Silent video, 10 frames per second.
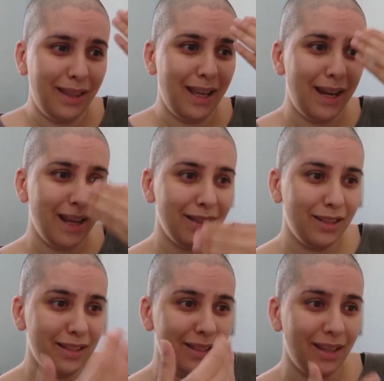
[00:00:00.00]
Te crea
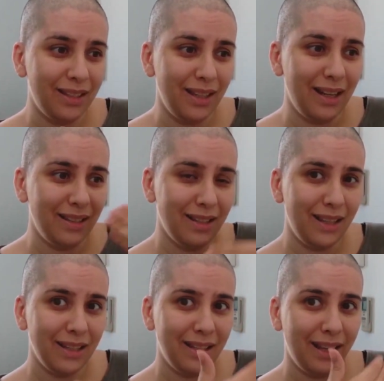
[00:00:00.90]
este estrés y el estrés
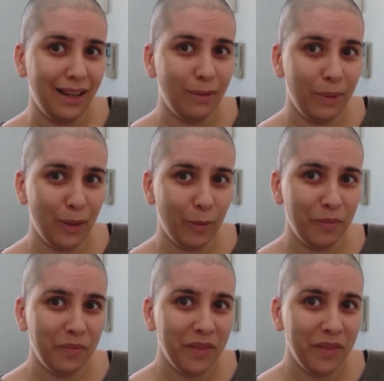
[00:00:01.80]
hace que se te caiga el pelo.